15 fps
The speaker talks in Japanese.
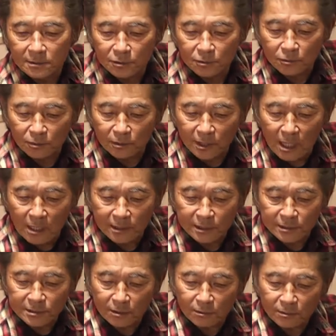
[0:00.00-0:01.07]
ちょっと出かけ
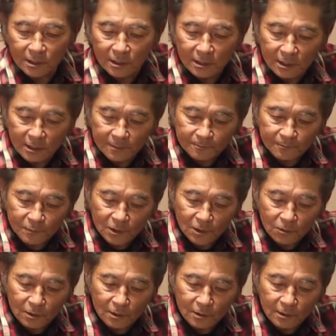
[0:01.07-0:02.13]
てきた時に
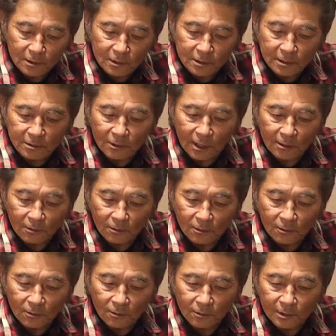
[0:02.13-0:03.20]
これに木のあ
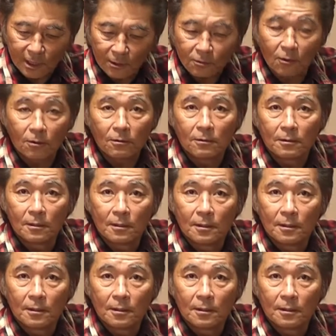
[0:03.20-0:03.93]
の根っこ